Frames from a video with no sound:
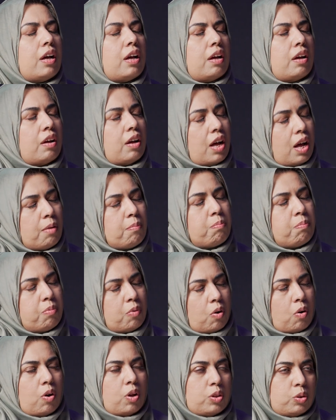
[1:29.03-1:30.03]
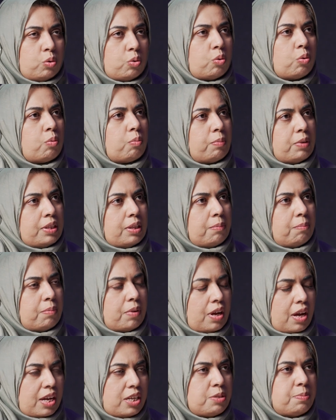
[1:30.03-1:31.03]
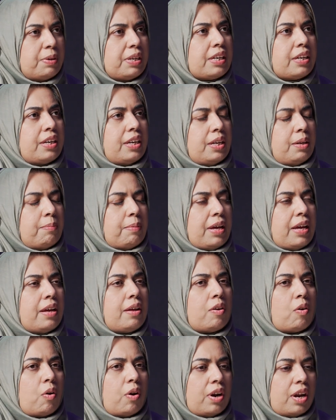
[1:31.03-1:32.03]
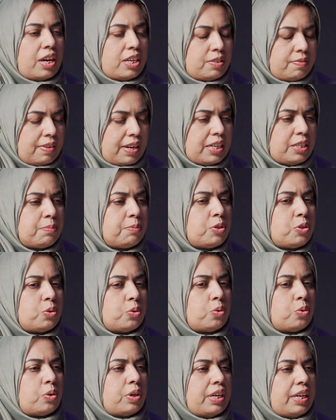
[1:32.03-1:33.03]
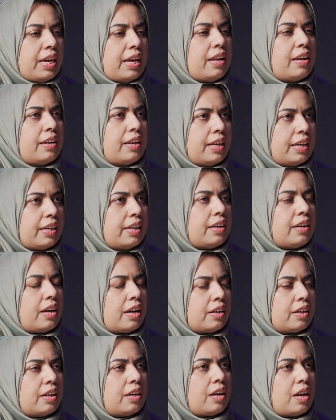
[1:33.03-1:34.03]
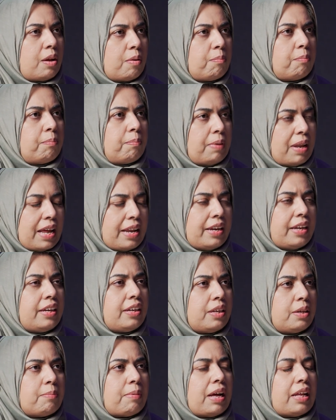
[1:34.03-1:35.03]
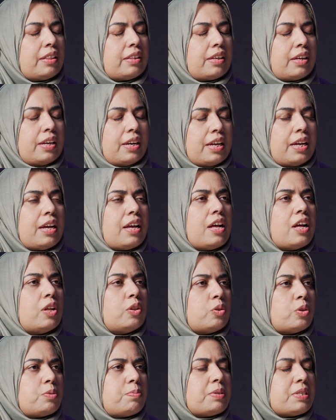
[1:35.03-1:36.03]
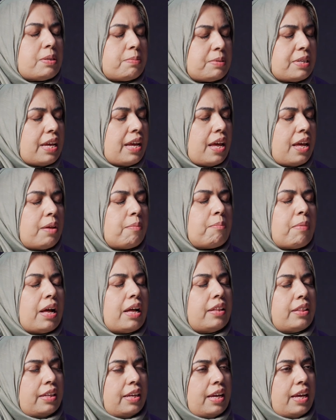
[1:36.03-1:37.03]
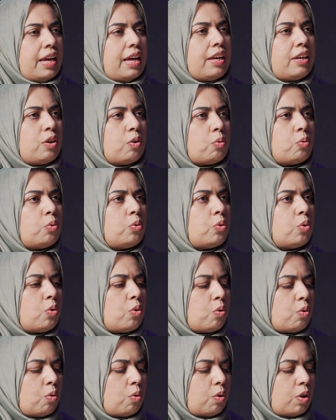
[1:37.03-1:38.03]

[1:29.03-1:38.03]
अब ऑल दो मतलब हज भी करीब है और हज फ्लाइट्स भी शुरू हो गई हैं लेकिन अगर हम प्लानिंग की बात करें तो इसमें सबसे अहम बात यह है कि उनको